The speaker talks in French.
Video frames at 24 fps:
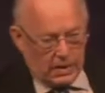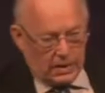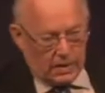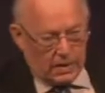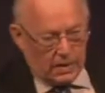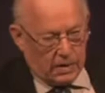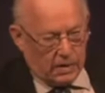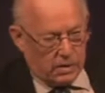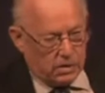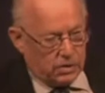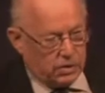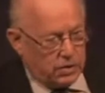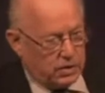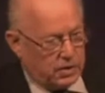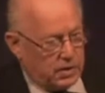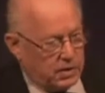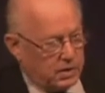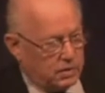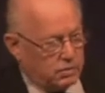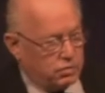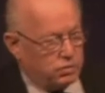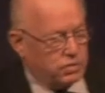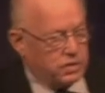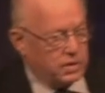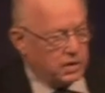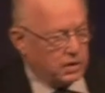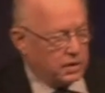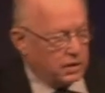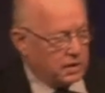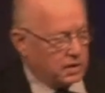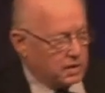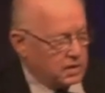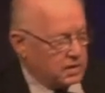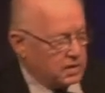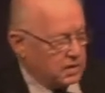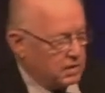Quand j'étais étudiant
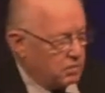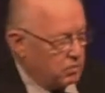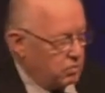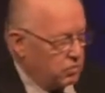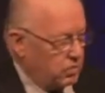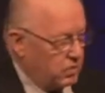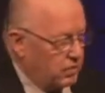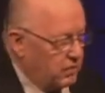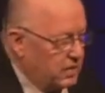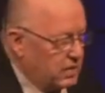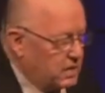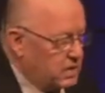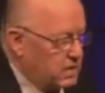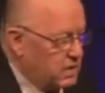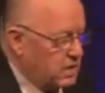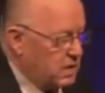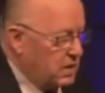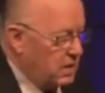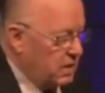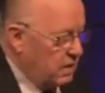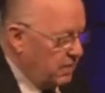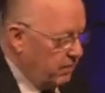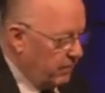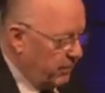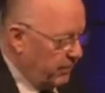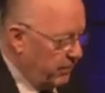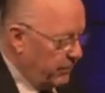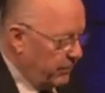dans cette université,